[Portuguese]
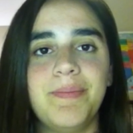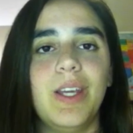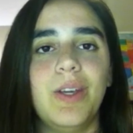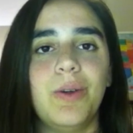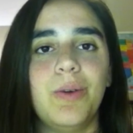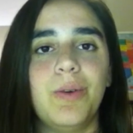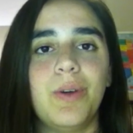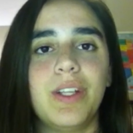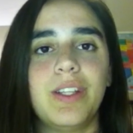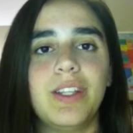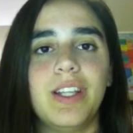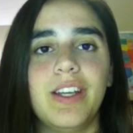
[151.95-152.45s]

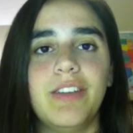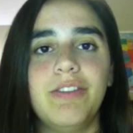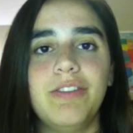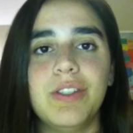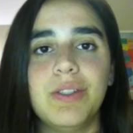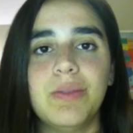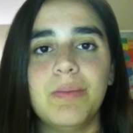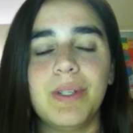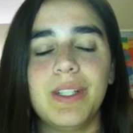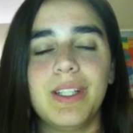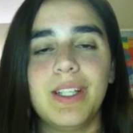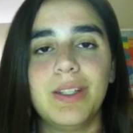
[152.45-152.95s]
Eu até
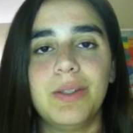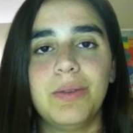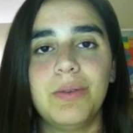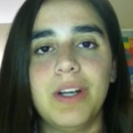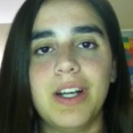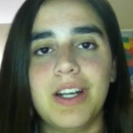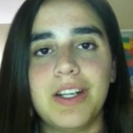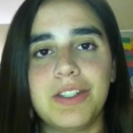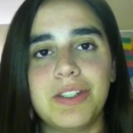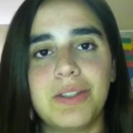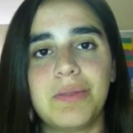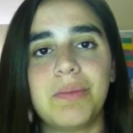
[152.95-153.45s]
fiz uma
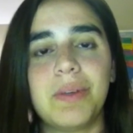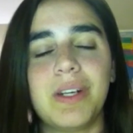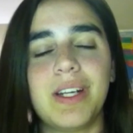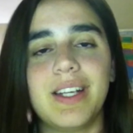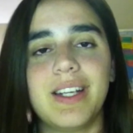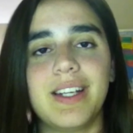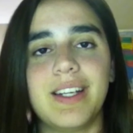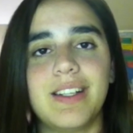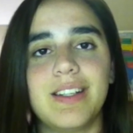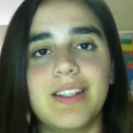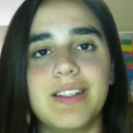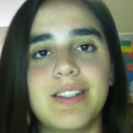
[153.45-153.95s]
tatuagem para
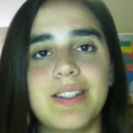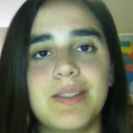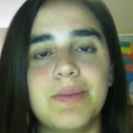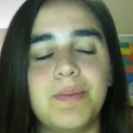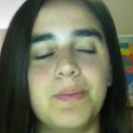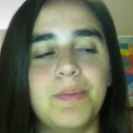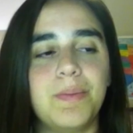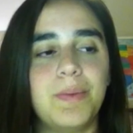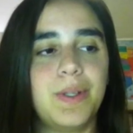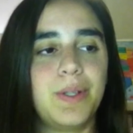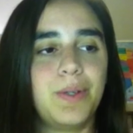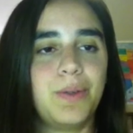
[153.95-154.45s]
elas
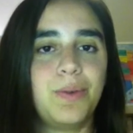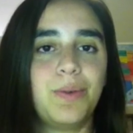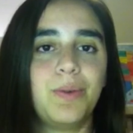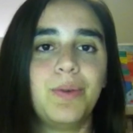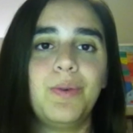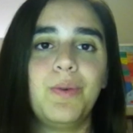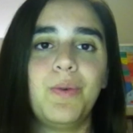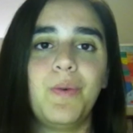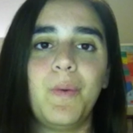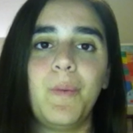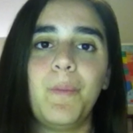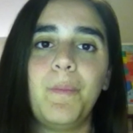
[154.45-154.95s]
para eu
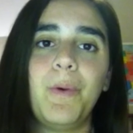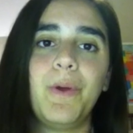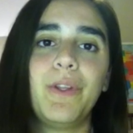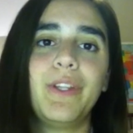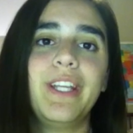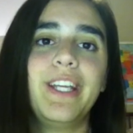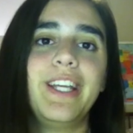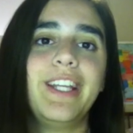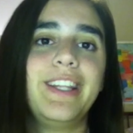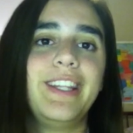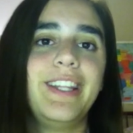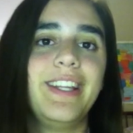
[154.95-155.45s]

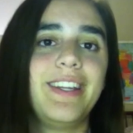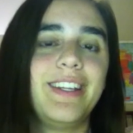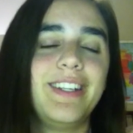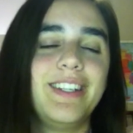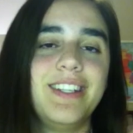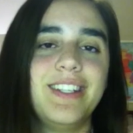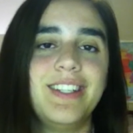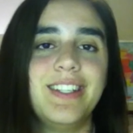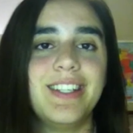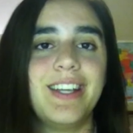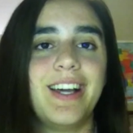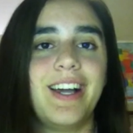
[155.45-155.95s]
poder
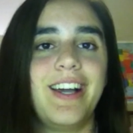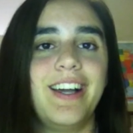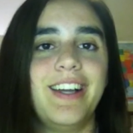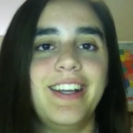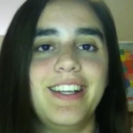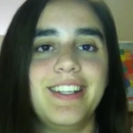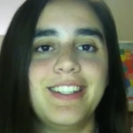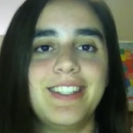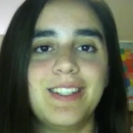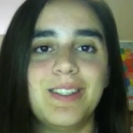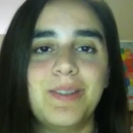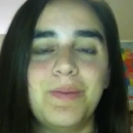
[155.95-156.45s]
eternizar
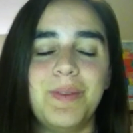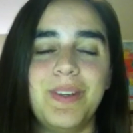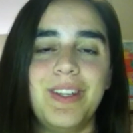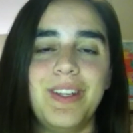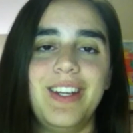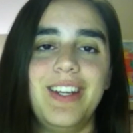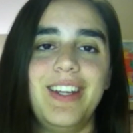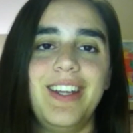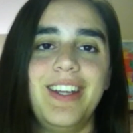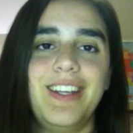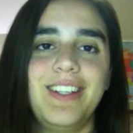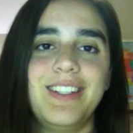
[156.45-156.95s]
essa
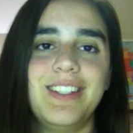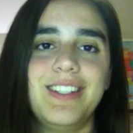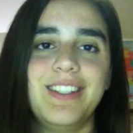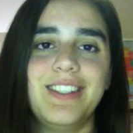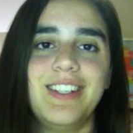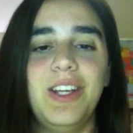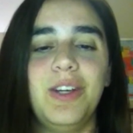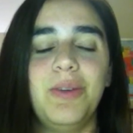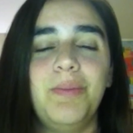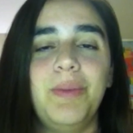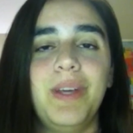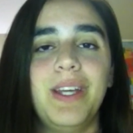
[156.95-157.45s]
experiência.
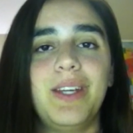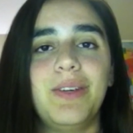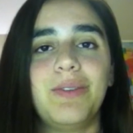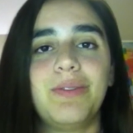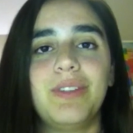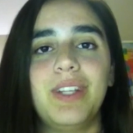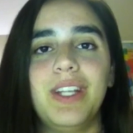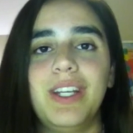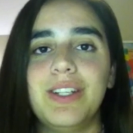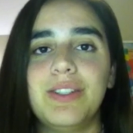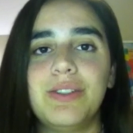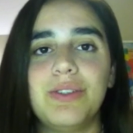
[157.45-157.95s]
Eu peguei um
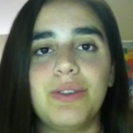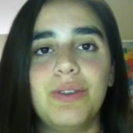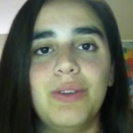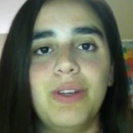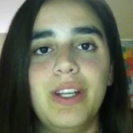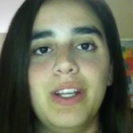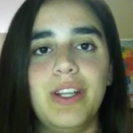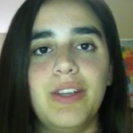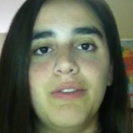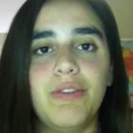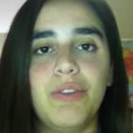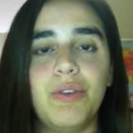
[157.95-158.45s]
trecho do
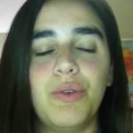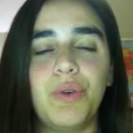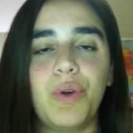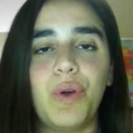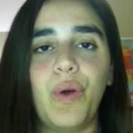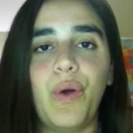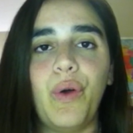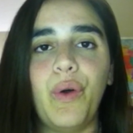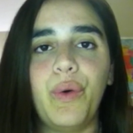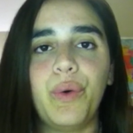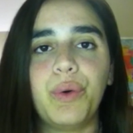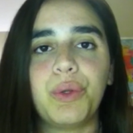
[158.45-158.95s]
livro
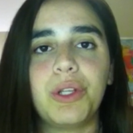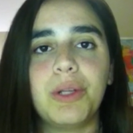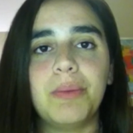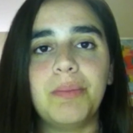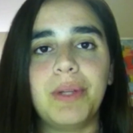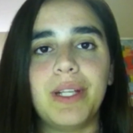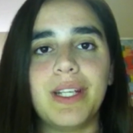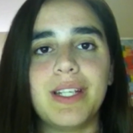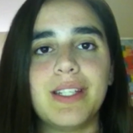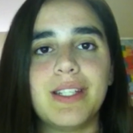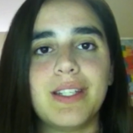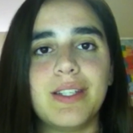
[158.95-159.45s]
All the
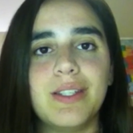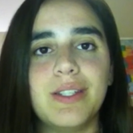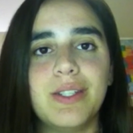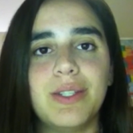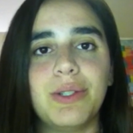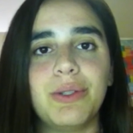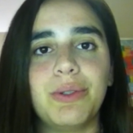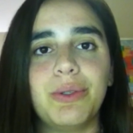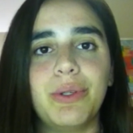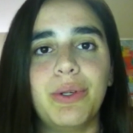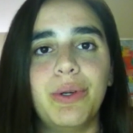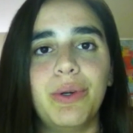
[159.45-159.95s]
Places
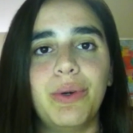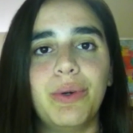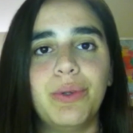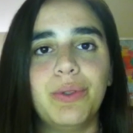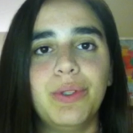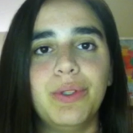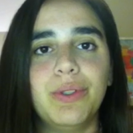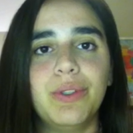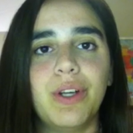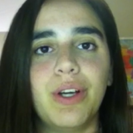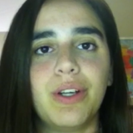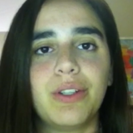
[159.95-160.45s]
You Go,
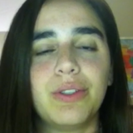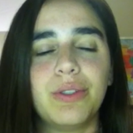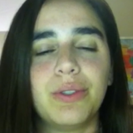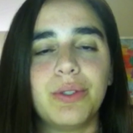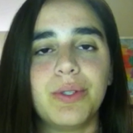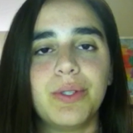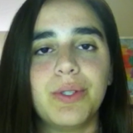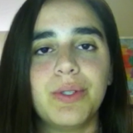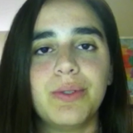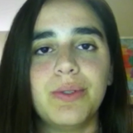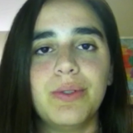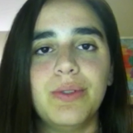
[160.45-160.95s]
do Dr.
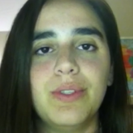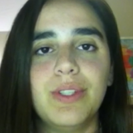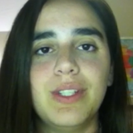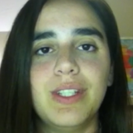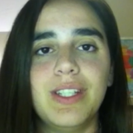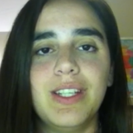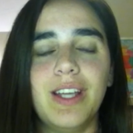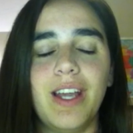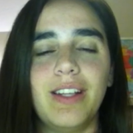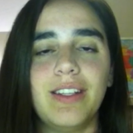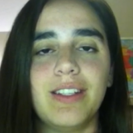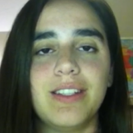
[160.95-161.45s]
Seuss,
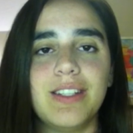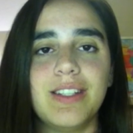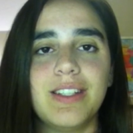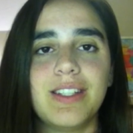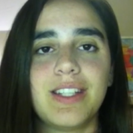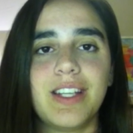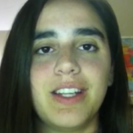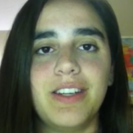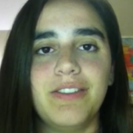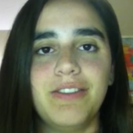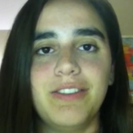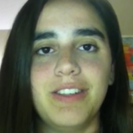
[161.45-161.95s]
e elas
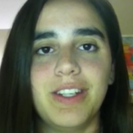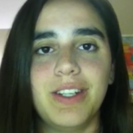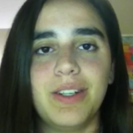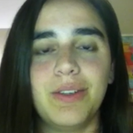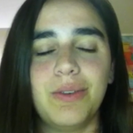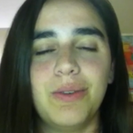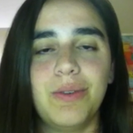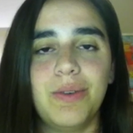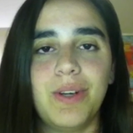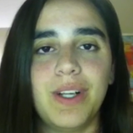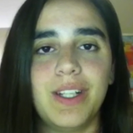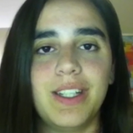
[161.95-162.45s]
escreveram
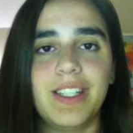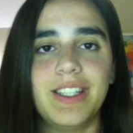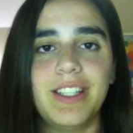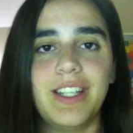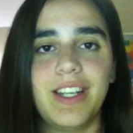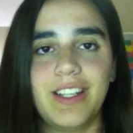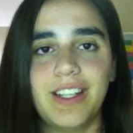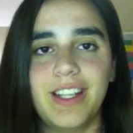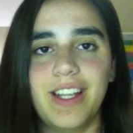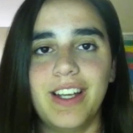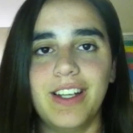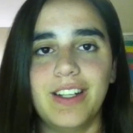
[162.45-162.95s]
com a
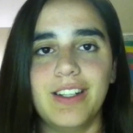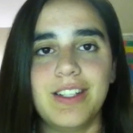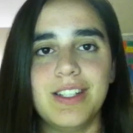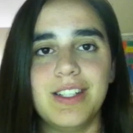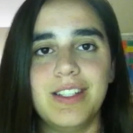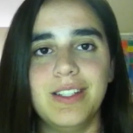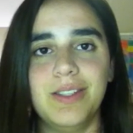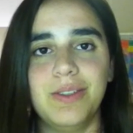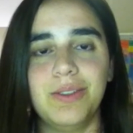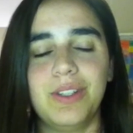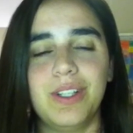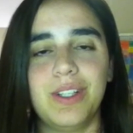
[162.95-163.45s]
letra delas
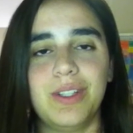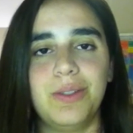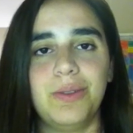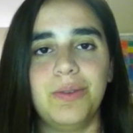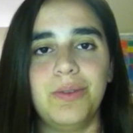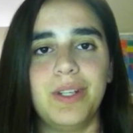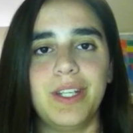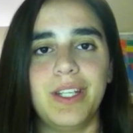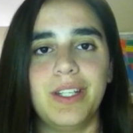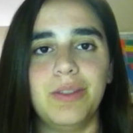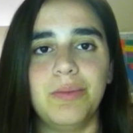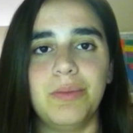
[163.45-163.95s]
e eu
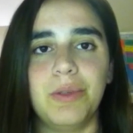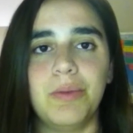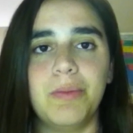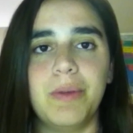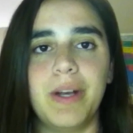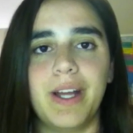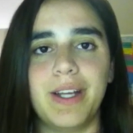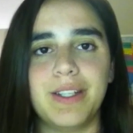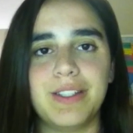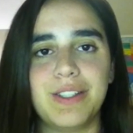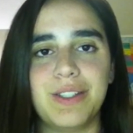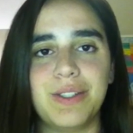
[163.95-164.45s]
tatuei no meu
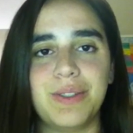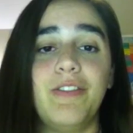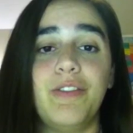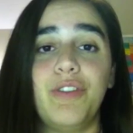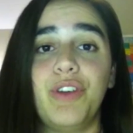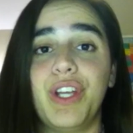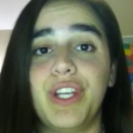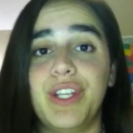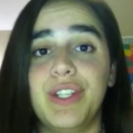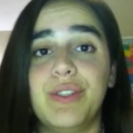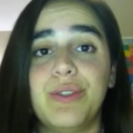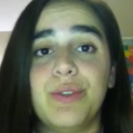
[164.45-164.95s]
braço.
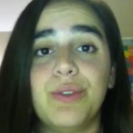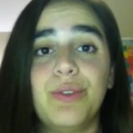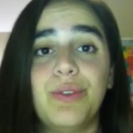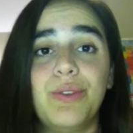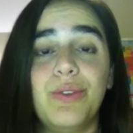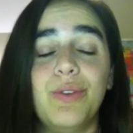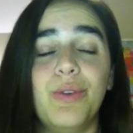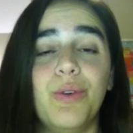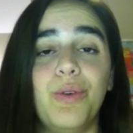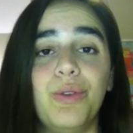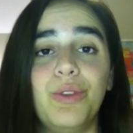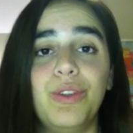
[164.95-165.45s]
Foi isso
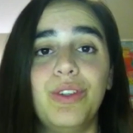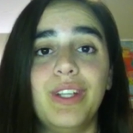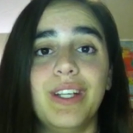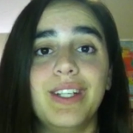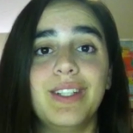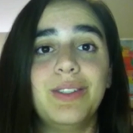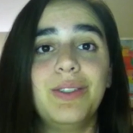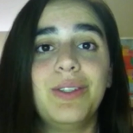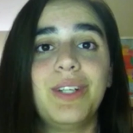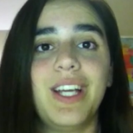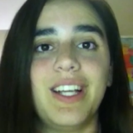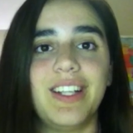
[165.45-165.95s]
o
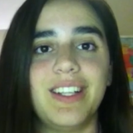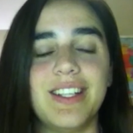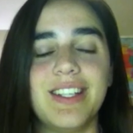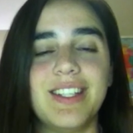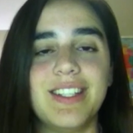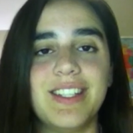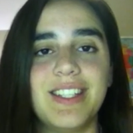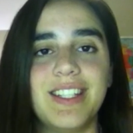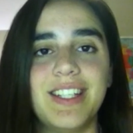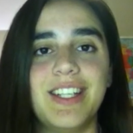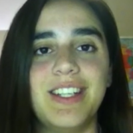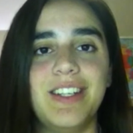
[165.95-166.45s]
tanto que elas
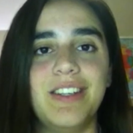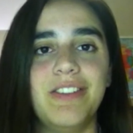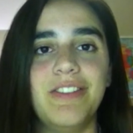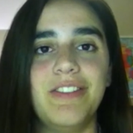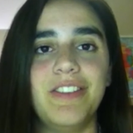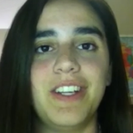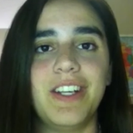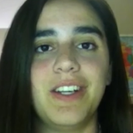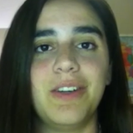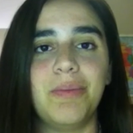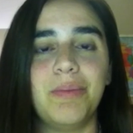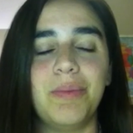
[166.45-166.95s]

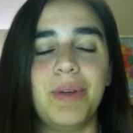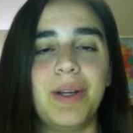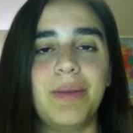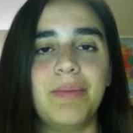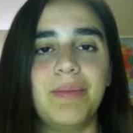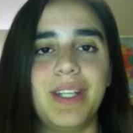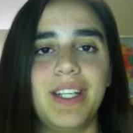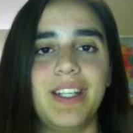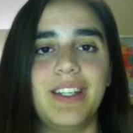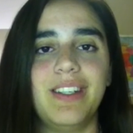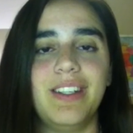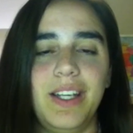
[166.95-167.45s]
significam para mim.